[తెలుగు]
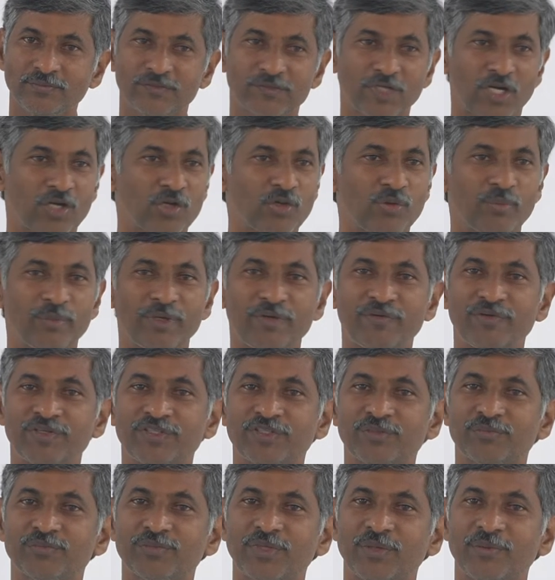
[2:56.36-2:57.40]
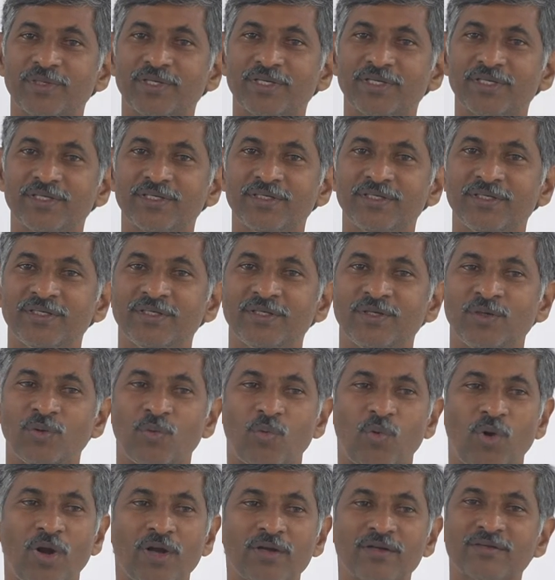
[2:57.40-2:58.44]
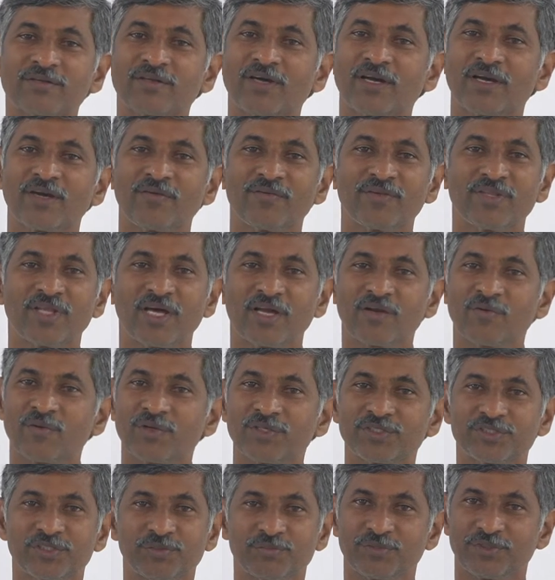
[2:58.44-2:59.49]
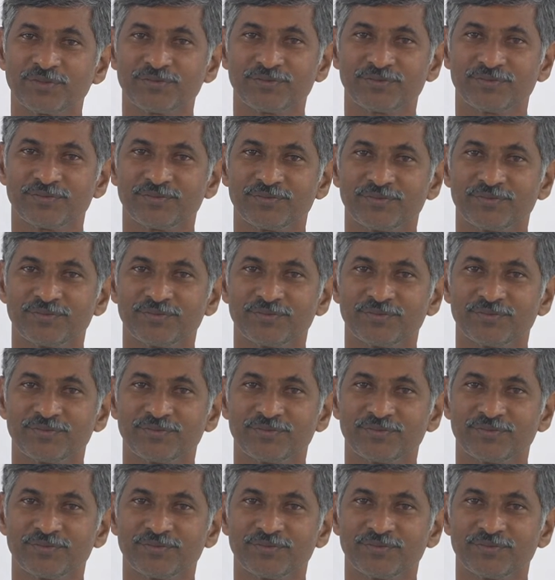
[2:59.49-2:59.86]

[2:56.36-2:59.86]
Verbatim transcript: దానిలో మేమేం చెప్తామంటే వాటర్ తాగే విధానం ఒకటి చెప్తాం